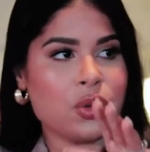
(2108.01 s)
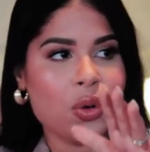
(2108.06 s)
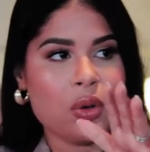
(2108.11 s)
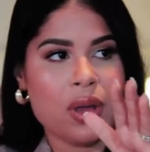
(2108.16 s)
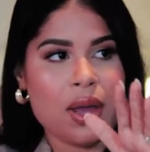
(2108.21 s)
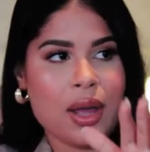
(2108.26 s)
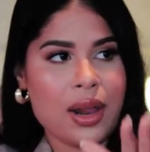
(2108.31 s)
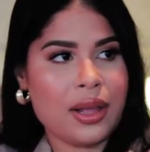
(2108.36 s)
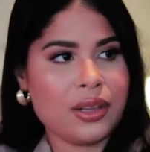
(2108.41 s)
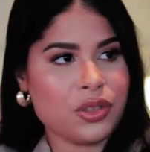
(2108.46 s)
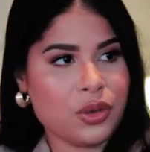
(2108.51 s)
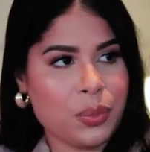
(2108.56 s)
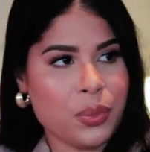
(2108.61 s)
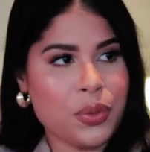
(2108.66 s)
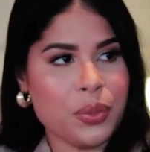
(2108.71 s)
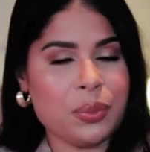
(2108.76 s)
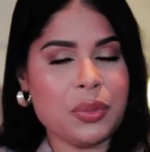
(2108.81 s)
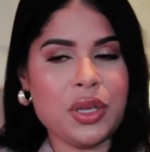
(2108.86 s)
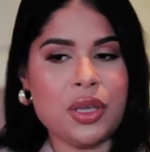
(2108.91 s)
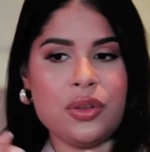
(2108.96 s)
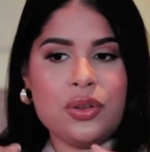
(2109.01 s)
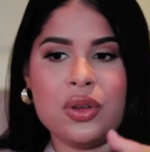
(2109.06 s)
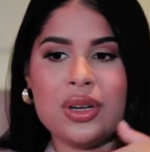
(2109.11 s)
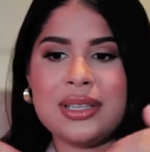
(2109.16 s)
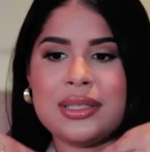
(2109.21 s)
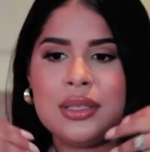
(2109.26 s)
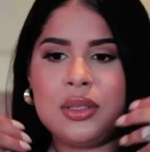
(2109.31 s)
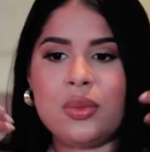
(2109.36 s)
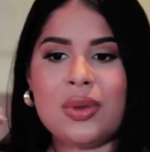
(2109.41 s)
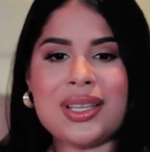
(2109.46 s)
lo que ha hecho por mí, yo
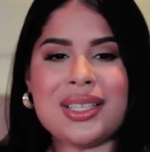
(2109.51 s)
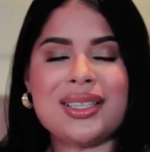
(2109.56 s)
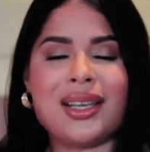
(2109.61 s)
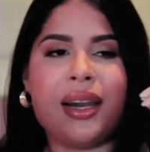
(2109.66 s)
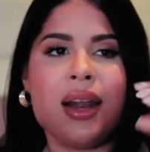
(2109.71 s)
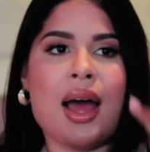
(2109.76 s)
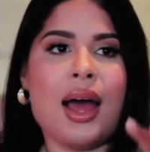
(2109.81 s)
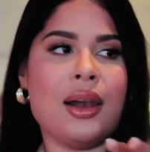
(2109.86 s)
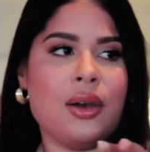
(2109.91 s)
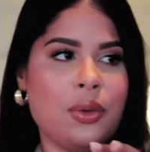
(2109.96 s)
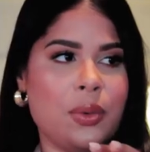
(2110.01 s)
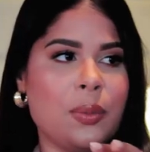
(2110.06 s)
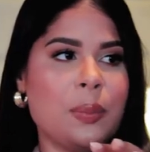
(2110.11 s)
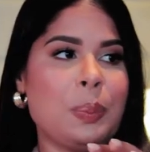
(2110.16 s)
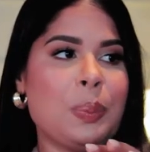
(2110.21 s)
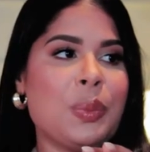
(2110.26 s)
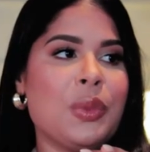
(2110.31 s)
necesito hacer algo.